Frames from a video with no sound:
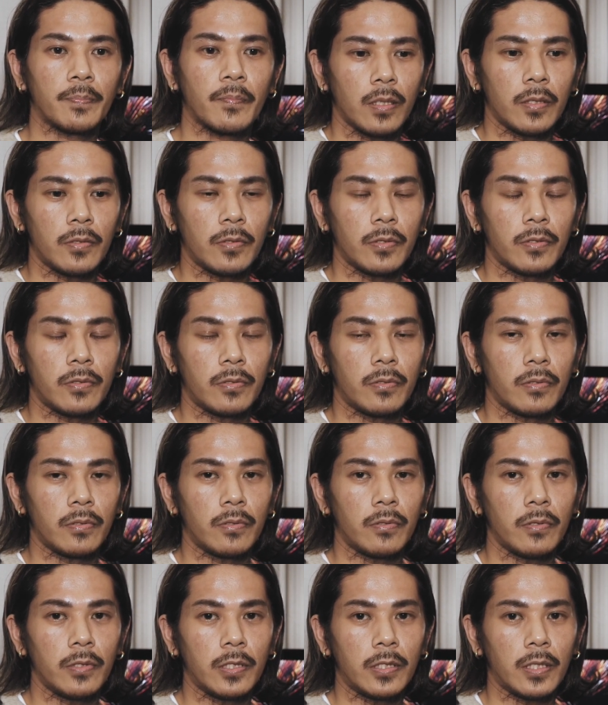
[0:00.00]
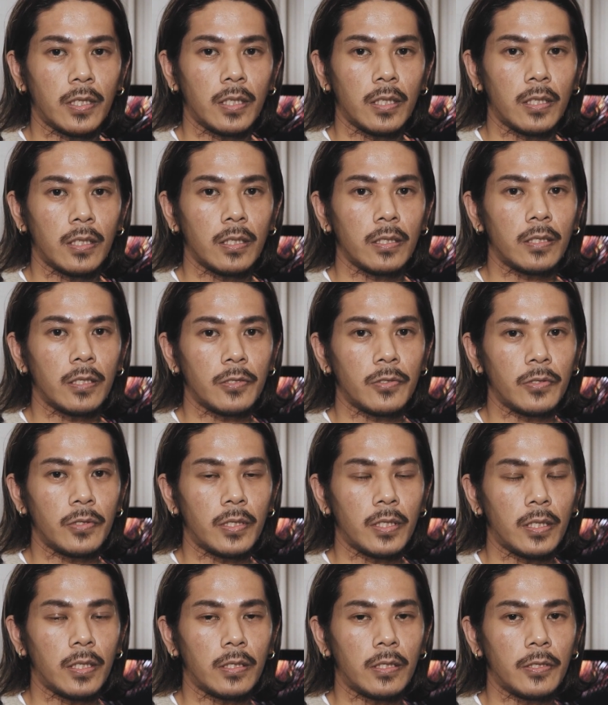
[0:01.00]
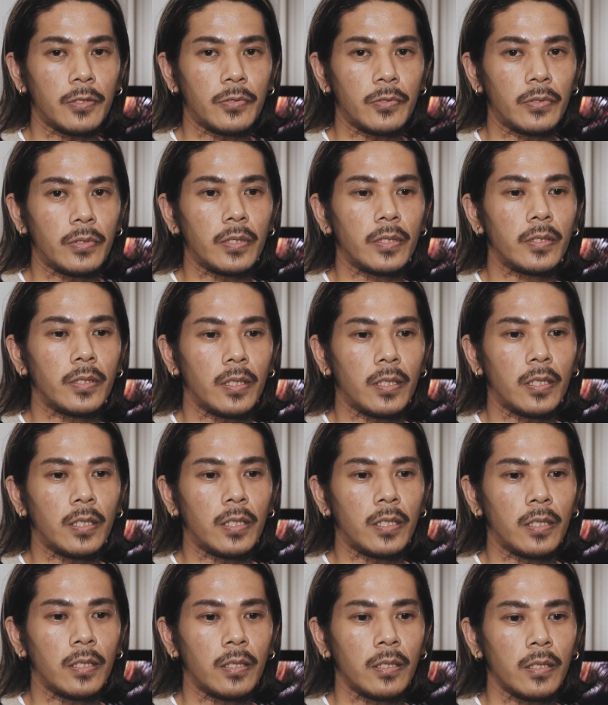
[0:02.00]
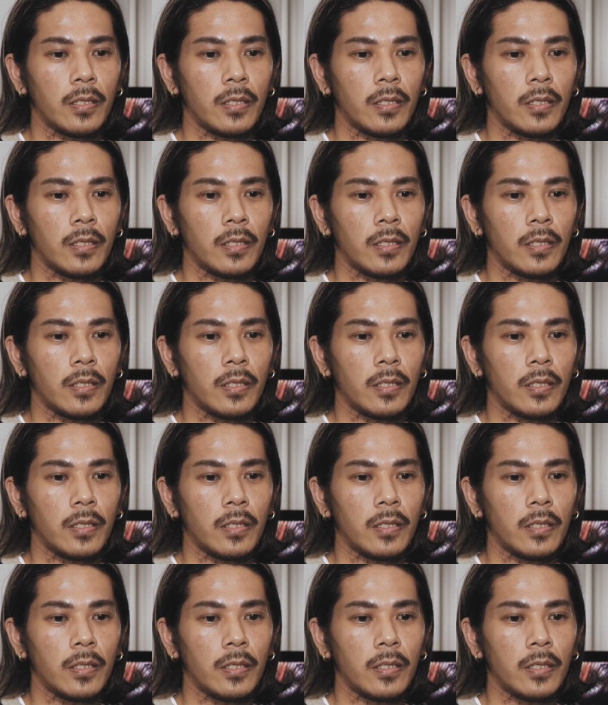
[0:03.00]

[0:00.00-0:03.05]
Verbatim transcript: えそれすごい時間かかったでしょ痛かったでしょ」って言ったら